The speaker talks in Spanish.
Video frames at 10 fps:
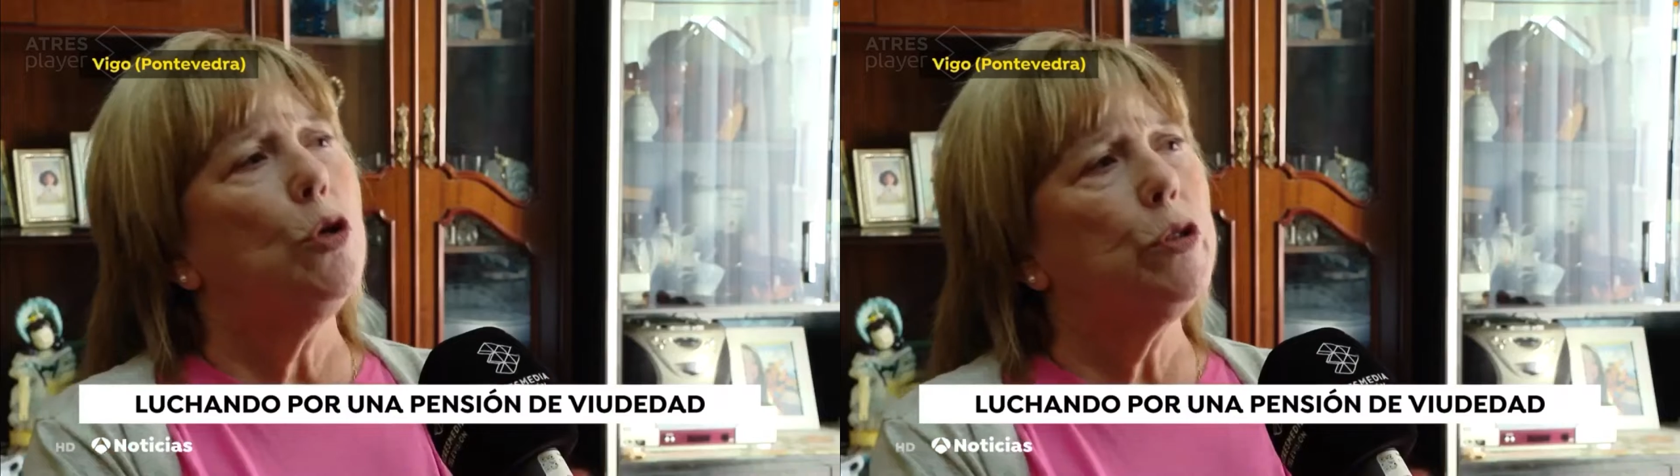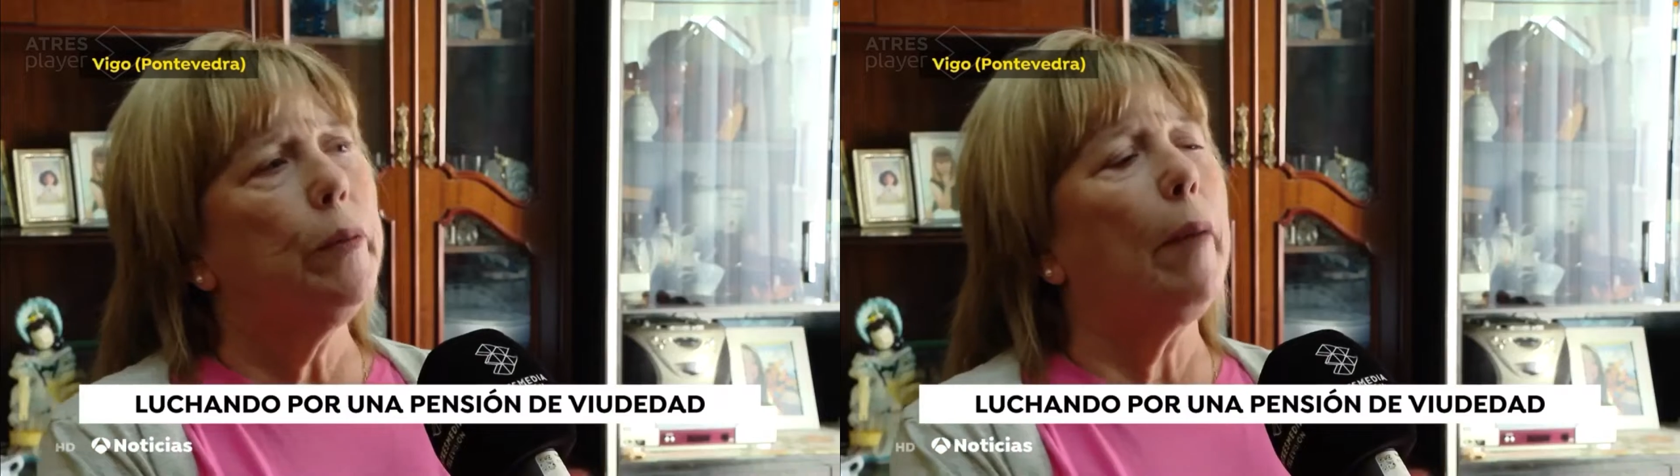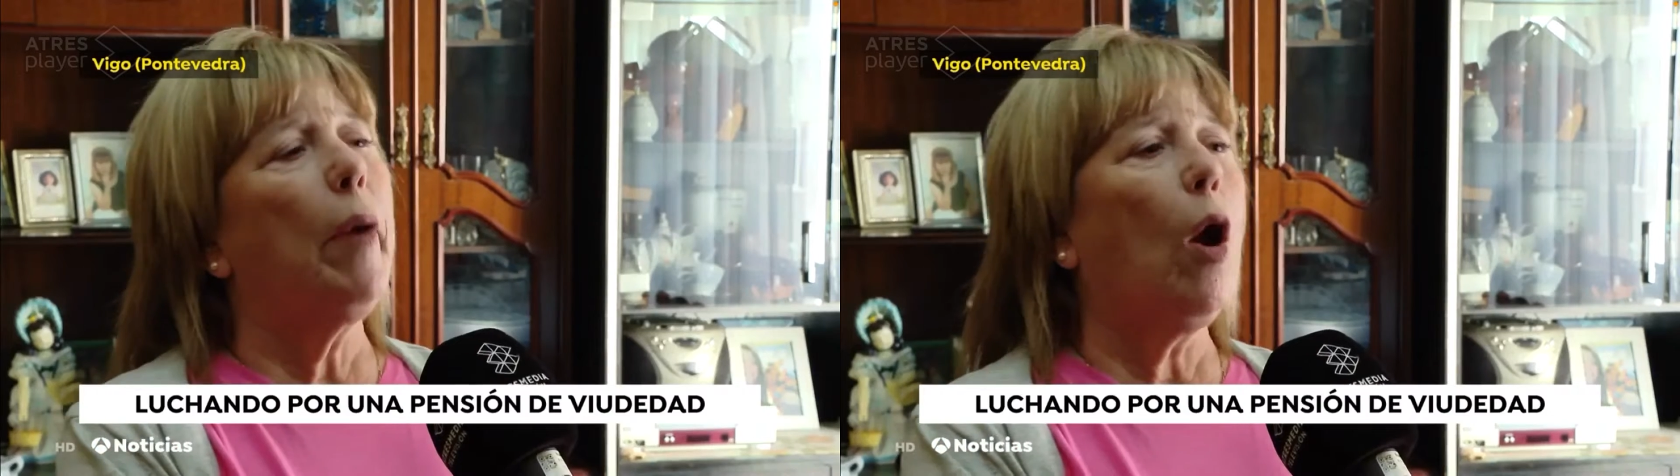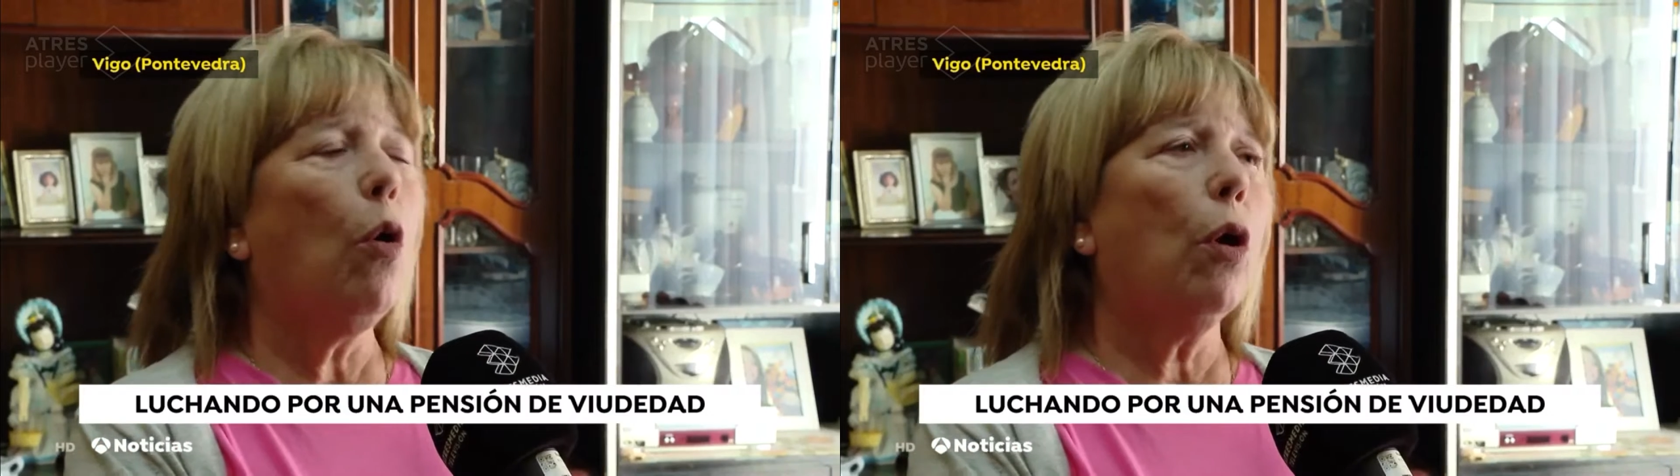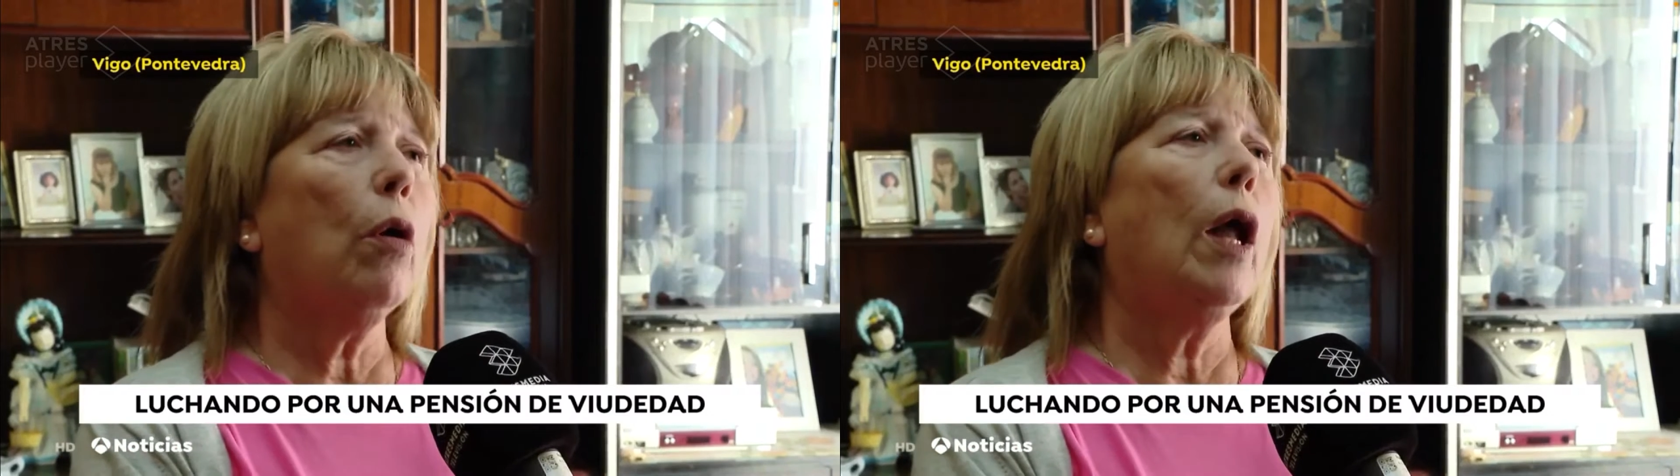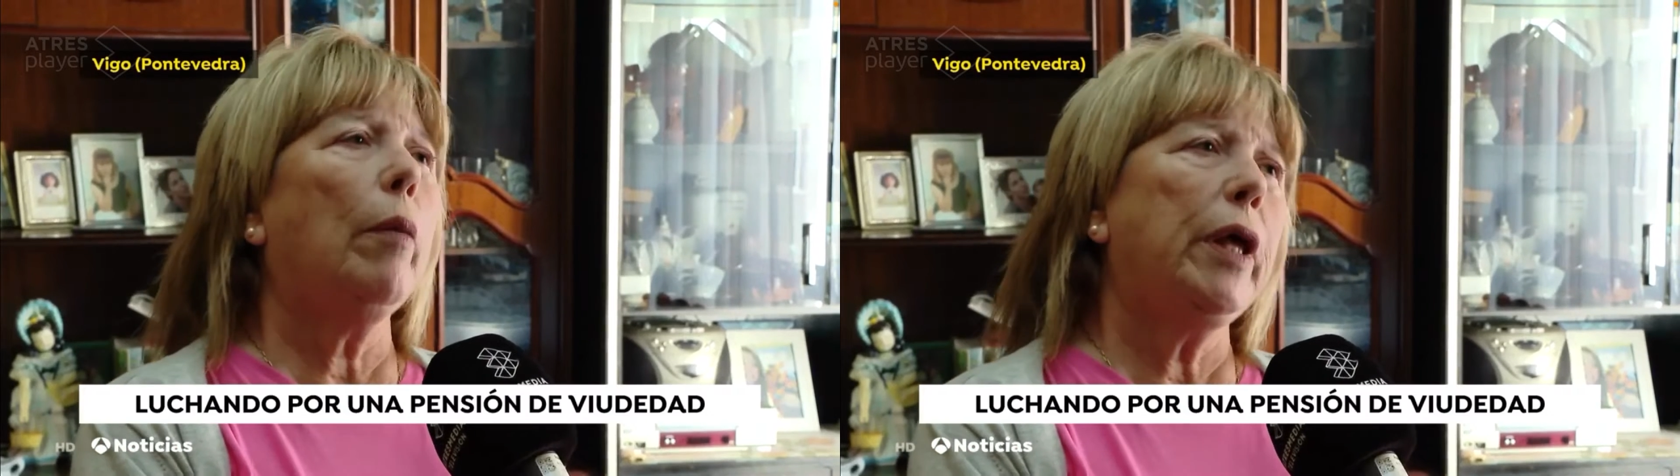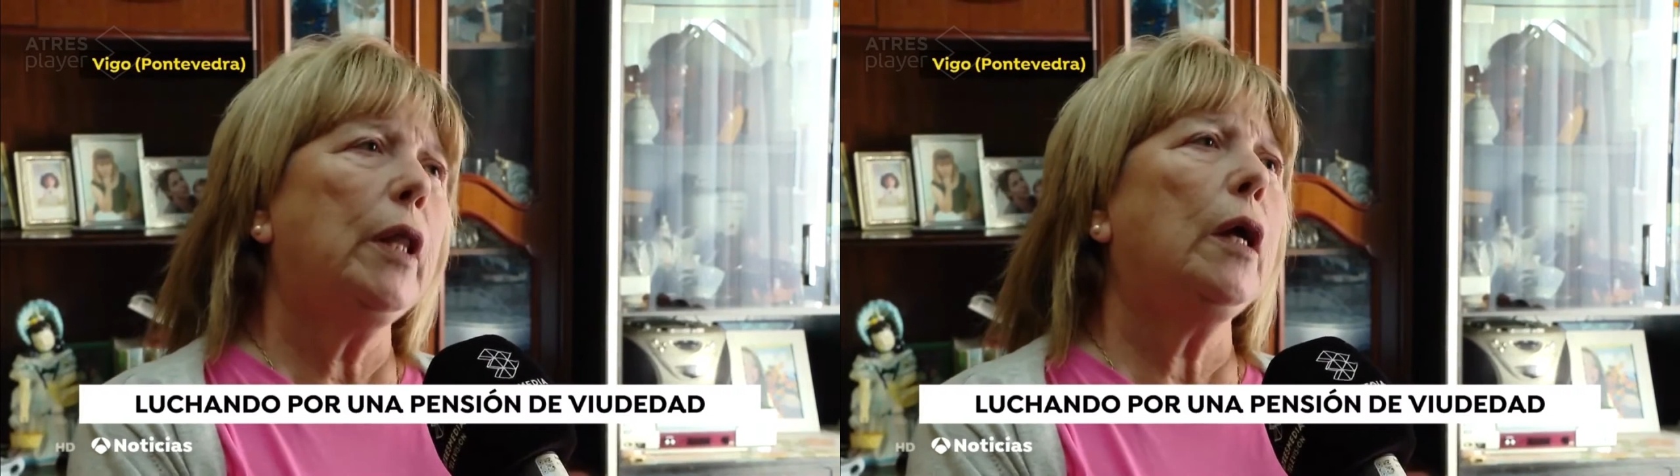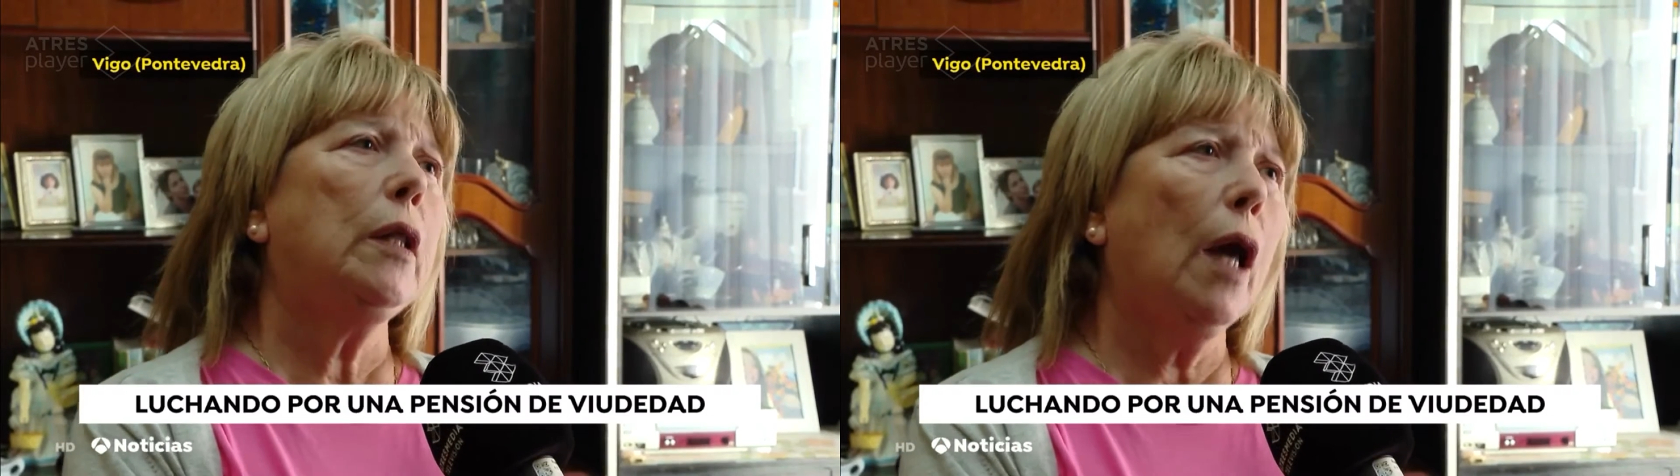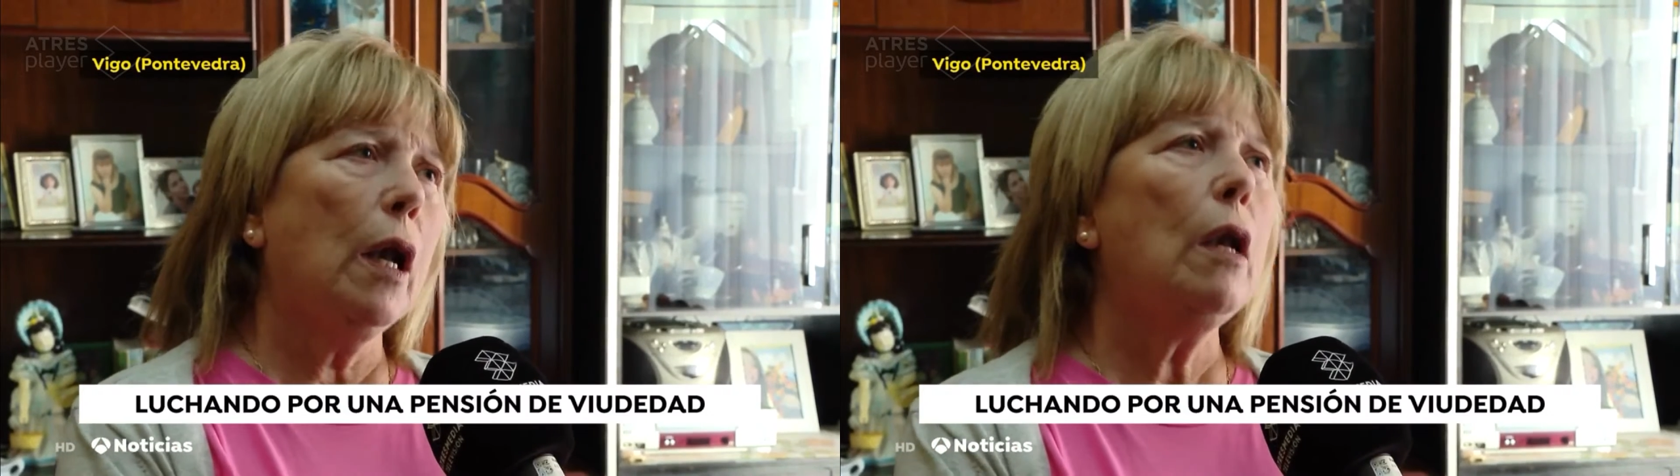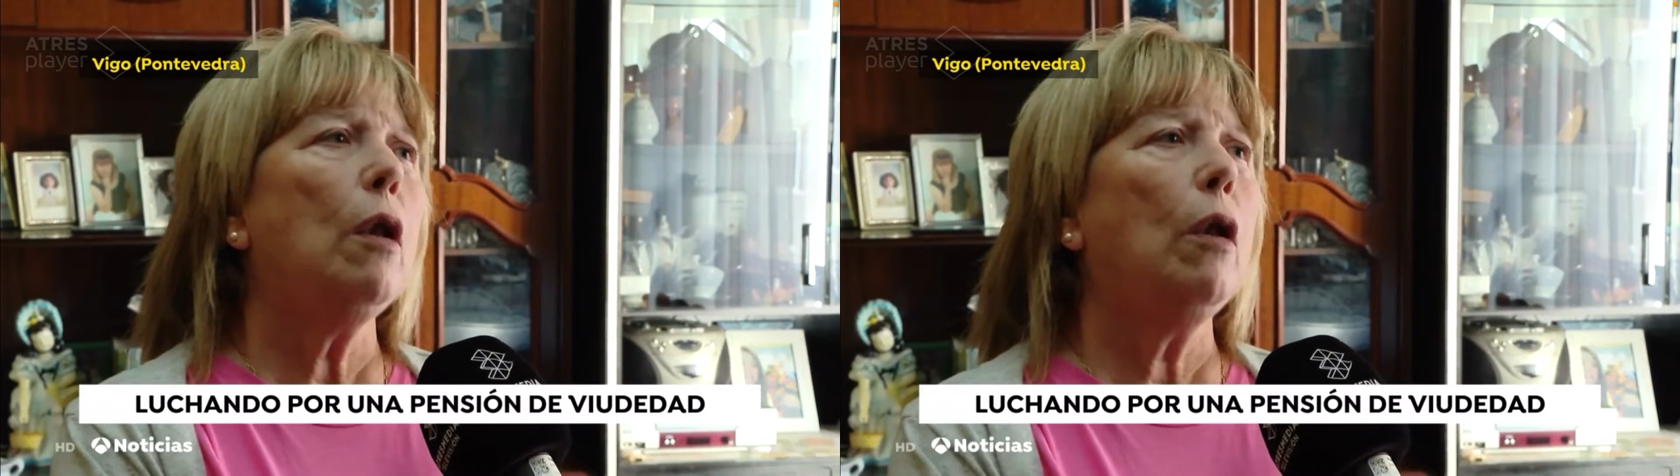nos va mejor la vida y tal,